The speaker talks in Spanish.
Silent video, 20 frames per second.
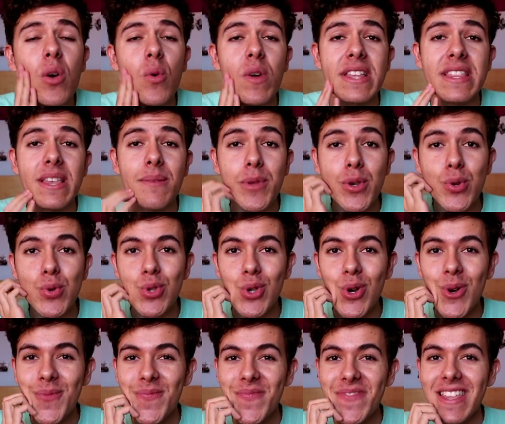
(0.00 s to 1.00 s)
40
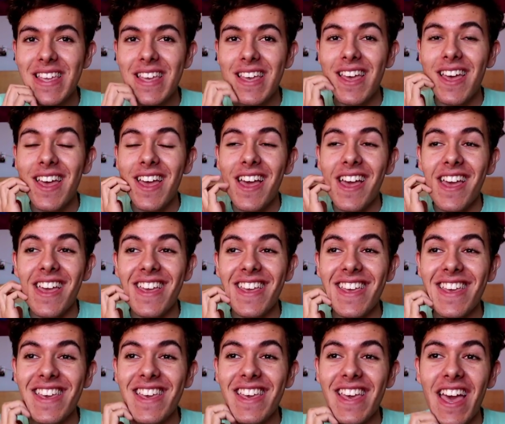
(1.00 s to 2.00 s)
minutos,
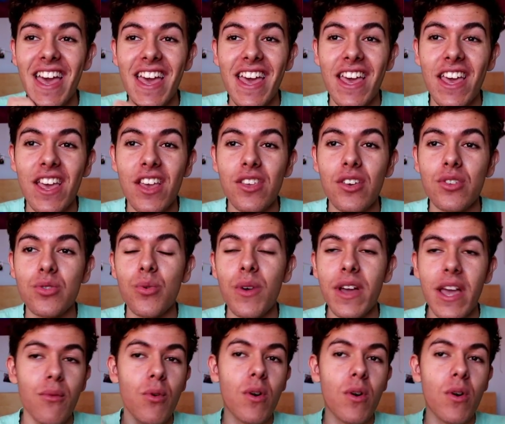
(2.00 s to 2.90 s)
y eh, yo tuve que